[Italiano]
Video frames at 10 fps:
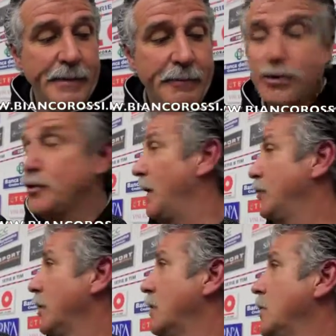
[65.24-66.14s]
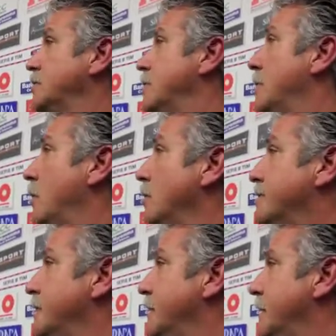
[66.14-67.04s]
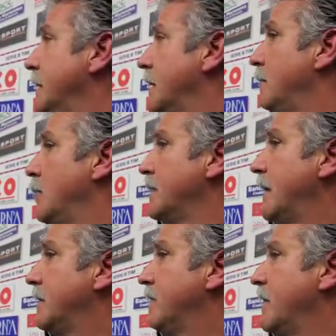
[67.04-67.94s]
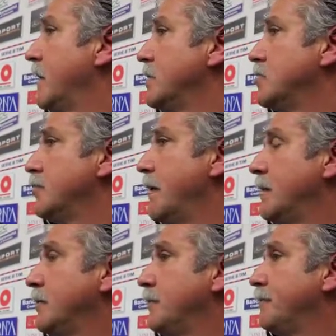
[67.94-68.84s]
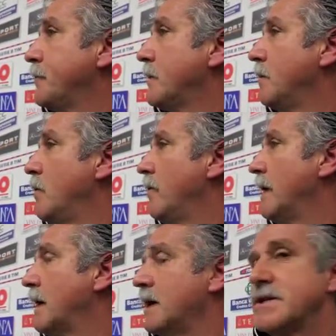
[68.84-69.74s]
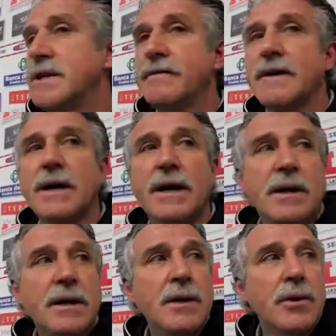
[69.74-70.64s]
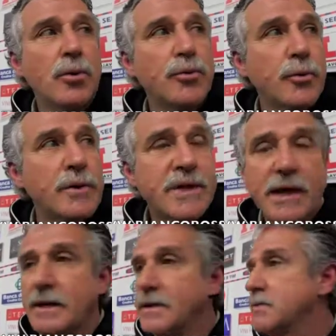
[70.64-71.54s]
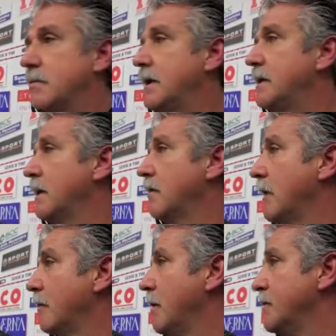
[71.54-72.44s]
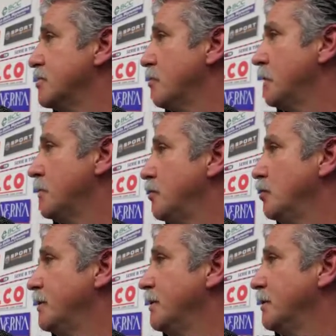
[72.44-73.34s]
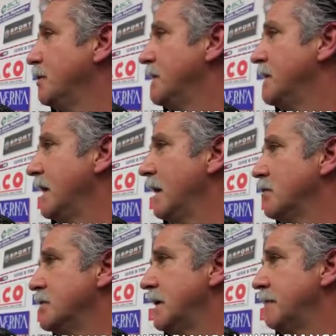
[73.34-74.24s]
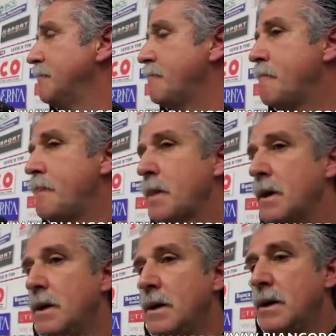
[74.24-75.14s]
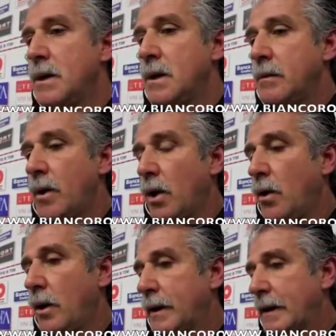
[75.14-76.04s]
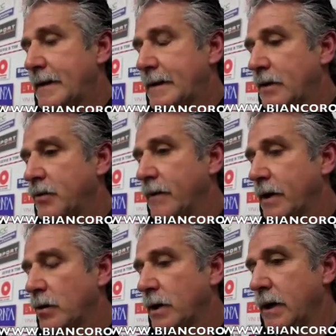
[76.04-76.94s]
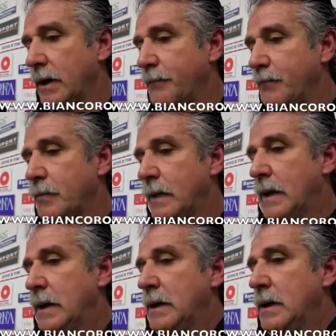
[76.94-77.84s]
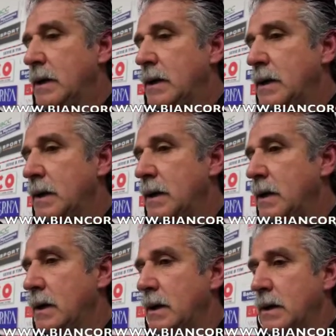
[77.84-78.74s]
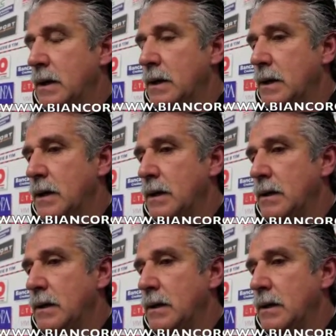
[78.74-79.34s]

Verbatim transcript: peggiorato le cose, però oggi era importante fare il risultato, muovere la classifica contro questa grande squadra alla quale abbiamo preso 4 punti, non dimentichiamocela. Però anche altrettanto vero che eh,